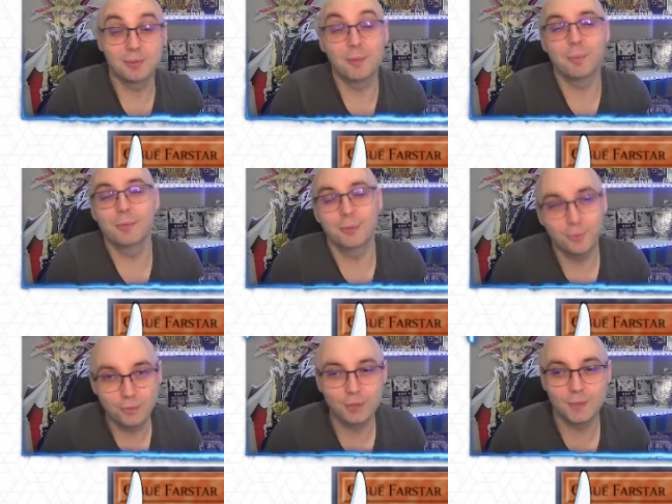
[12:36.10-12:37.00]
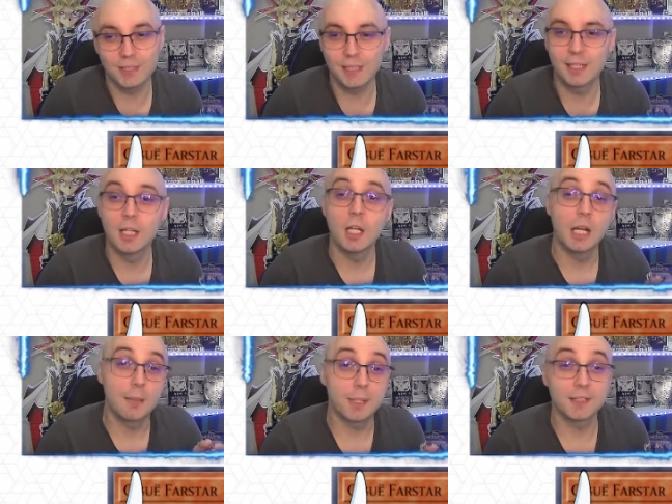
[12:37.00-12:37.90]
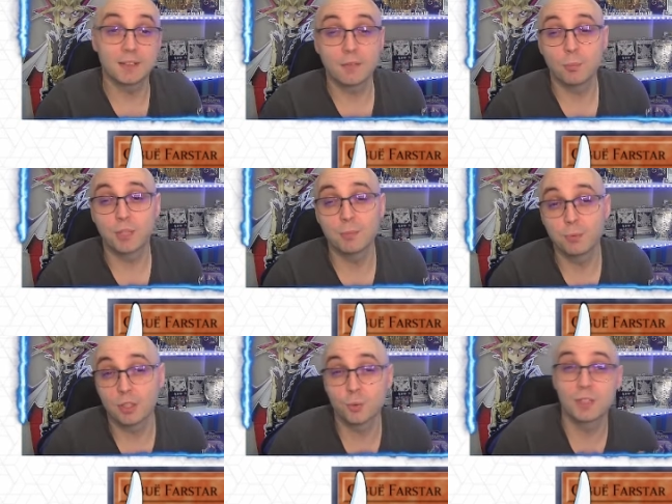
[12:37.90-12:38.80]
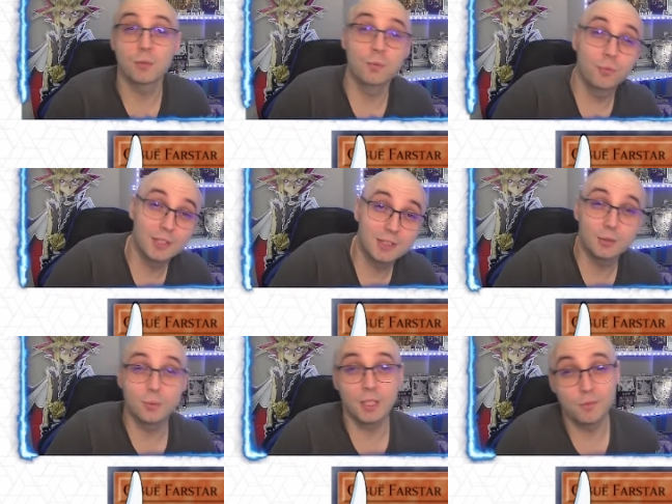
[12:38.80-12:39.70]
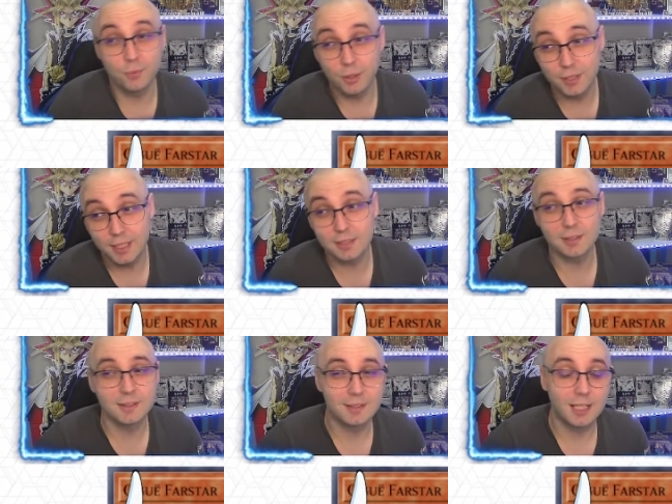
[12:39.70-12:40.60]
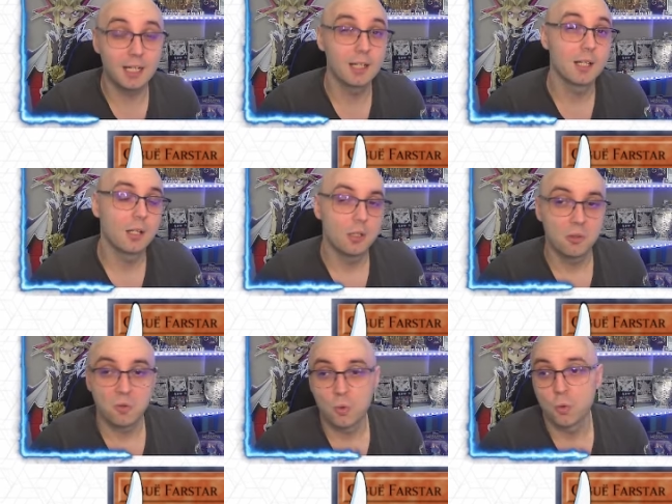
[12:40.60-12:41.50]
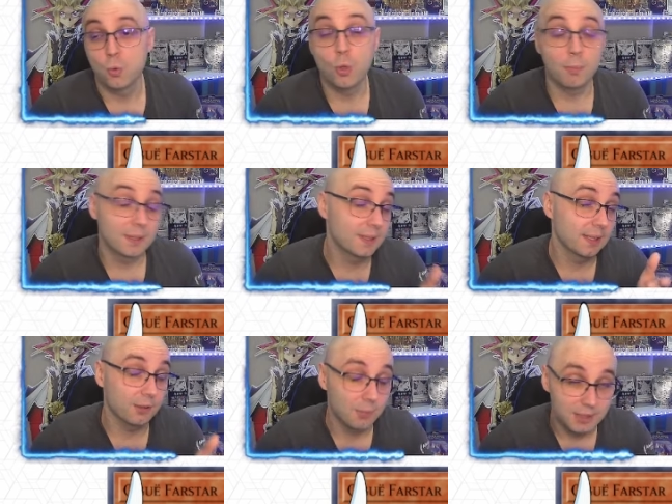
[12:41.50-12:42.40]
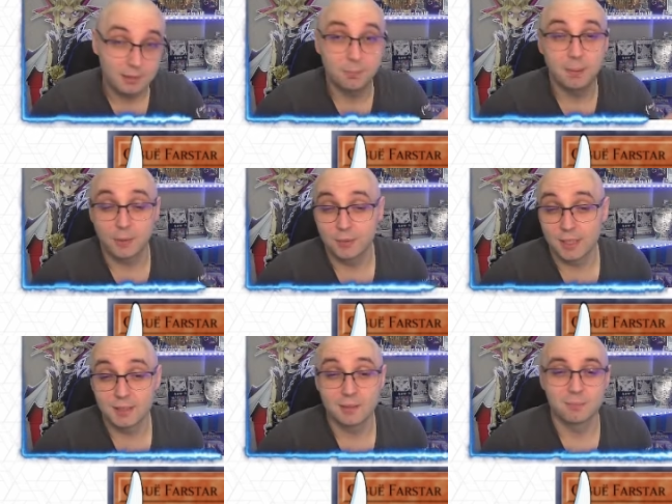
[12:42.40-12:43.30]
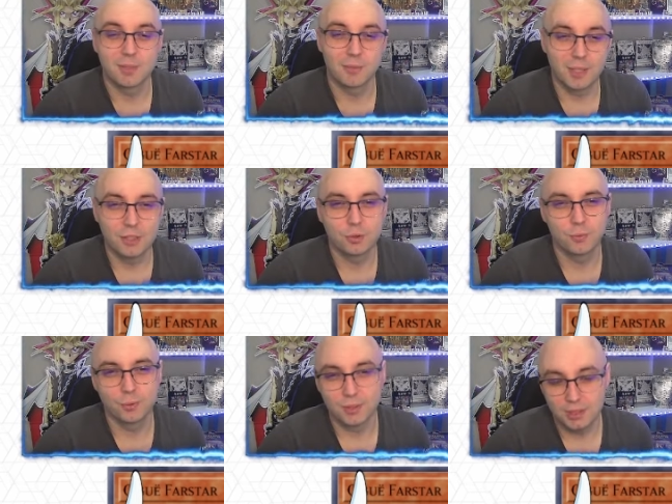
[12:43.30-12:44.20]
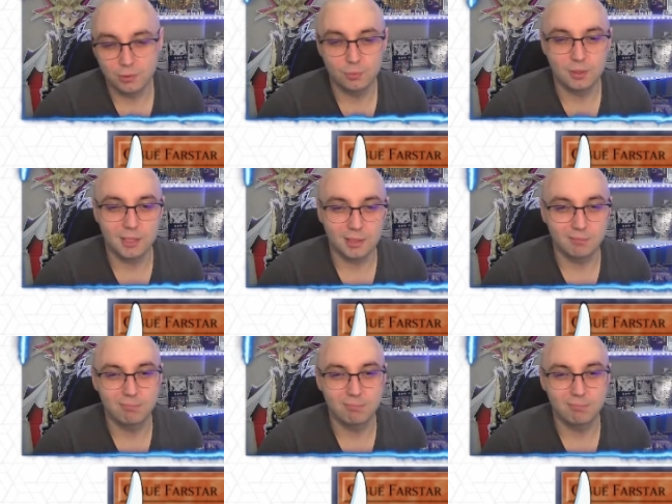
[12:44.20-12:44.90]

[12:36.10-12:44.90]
on, doit choisir. Après, certains vont peut-être pouvoir jouer une fois Sigu et une fois honnête, etc. Ou remplacer certains de mes cartes par honnête, mais en vrai, je trouve que Sigu est